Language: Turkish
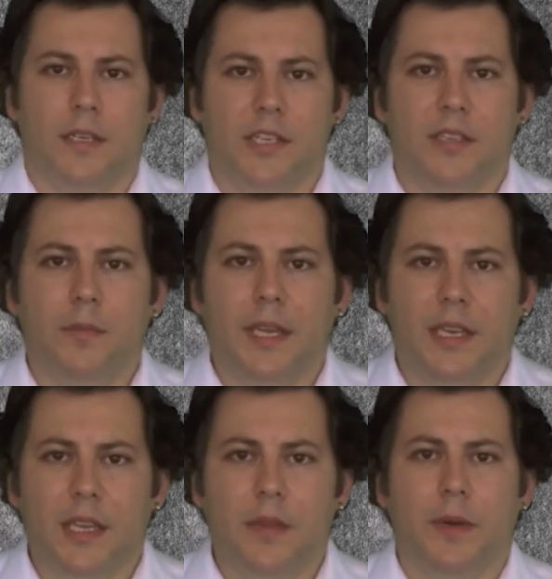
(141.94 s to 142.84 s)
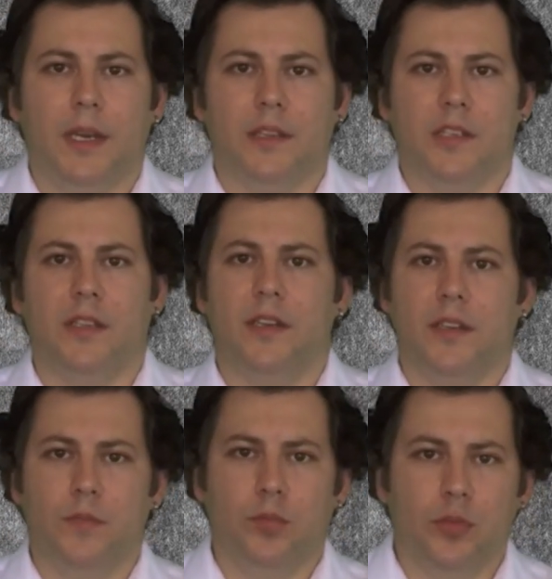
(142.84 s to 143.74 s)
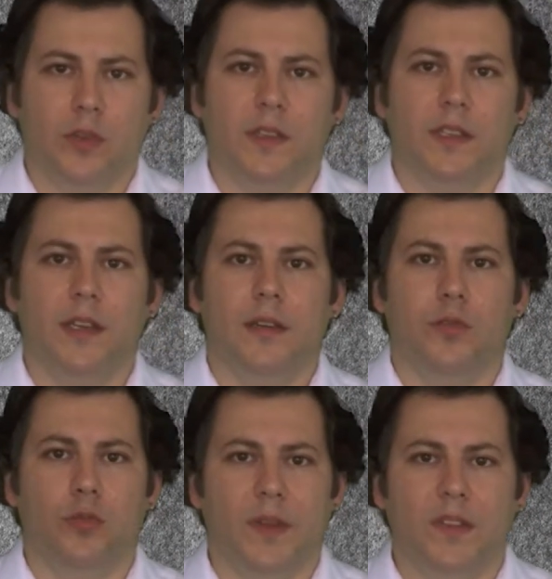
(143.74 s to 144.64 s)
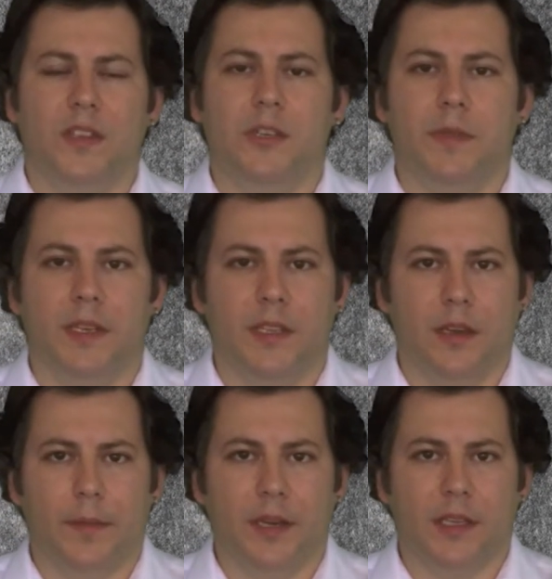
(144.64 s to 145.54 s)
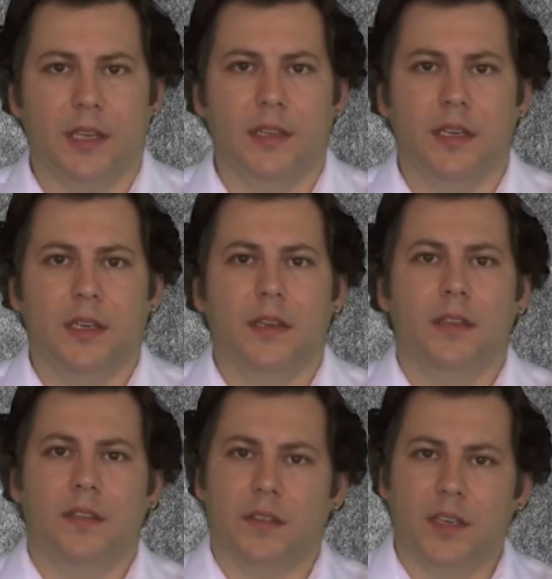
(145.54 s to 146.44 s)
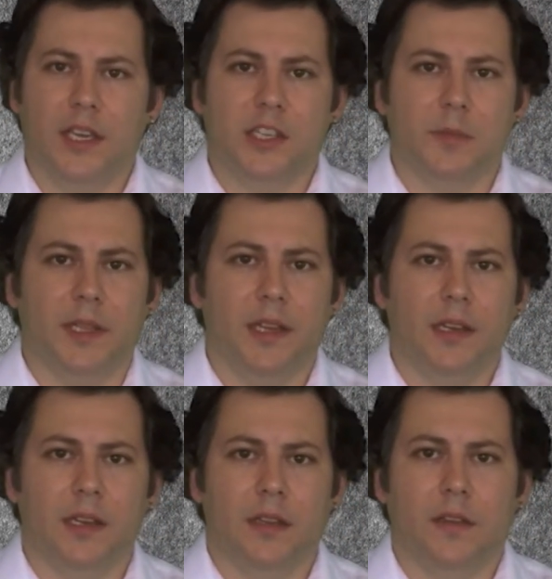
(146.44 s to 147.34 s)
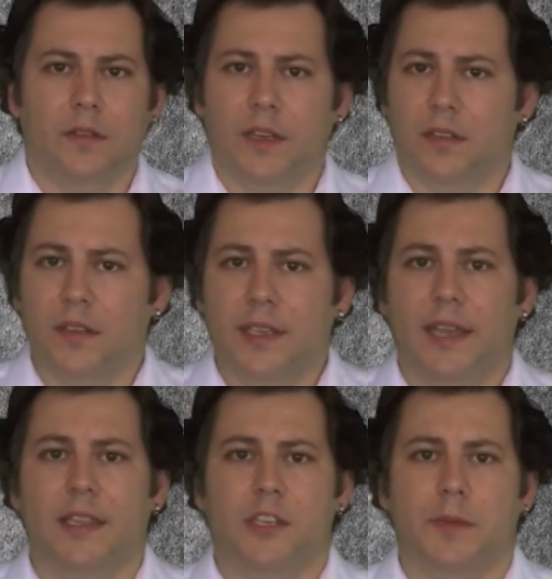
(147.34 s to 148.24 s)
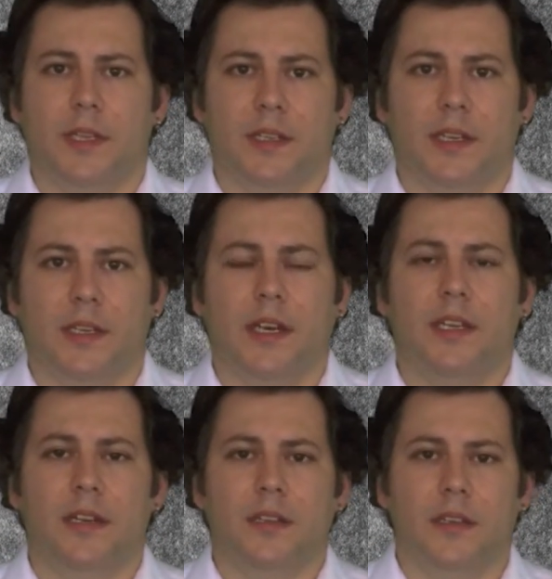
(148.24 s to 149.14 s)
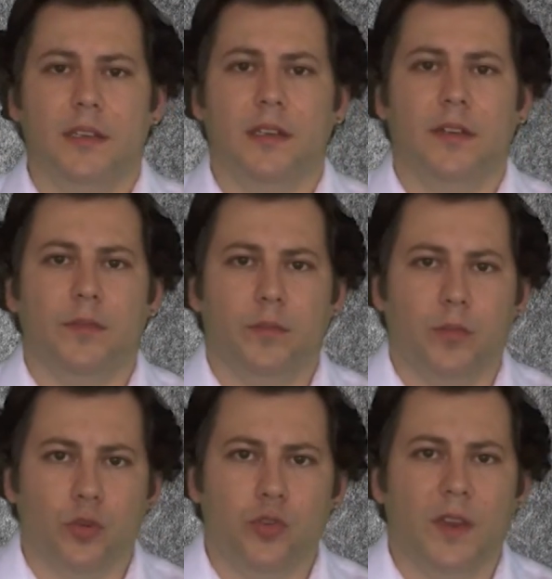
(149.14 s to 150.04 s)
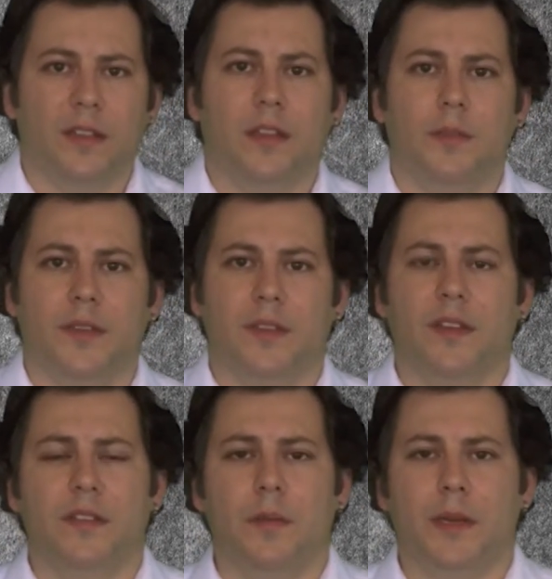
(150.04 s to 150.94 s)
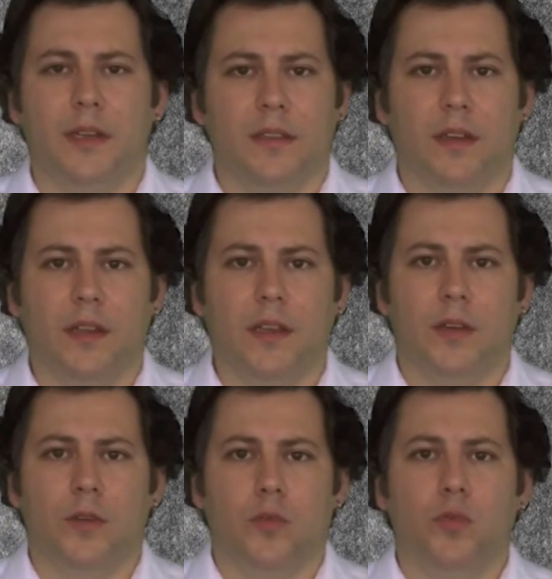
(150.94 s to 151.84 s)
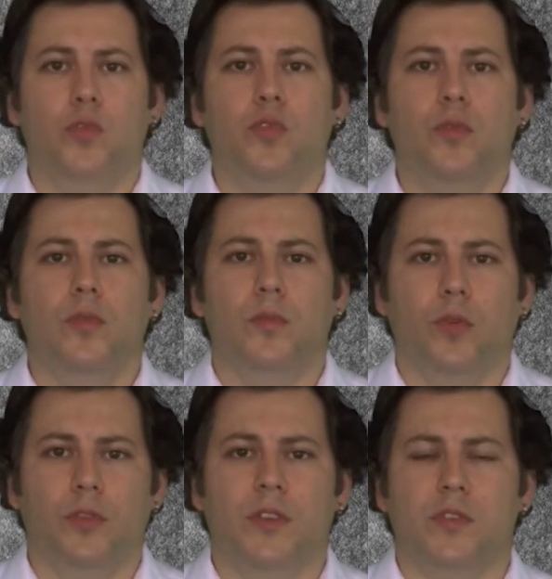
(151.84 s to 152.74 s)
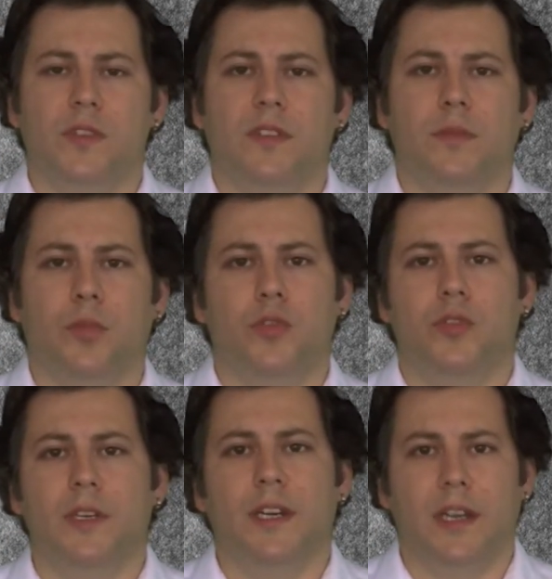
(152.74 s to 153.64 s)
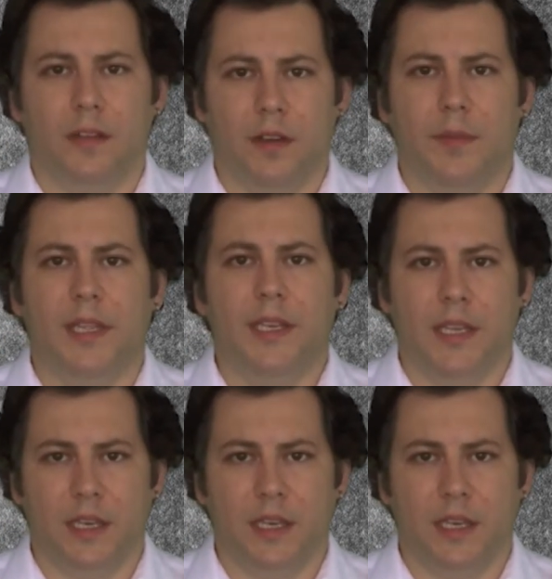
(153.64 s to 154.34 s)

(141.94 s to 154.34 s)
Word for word: İşte makine imalatçılarının bu noktada rulman seçimlerini yaparken sıkı geçmeler ve ısıl genleşmelerden kaynaklı boşluk azalmasını hesaba katarak uygun montaj öncesi boşluğa karar vermeleri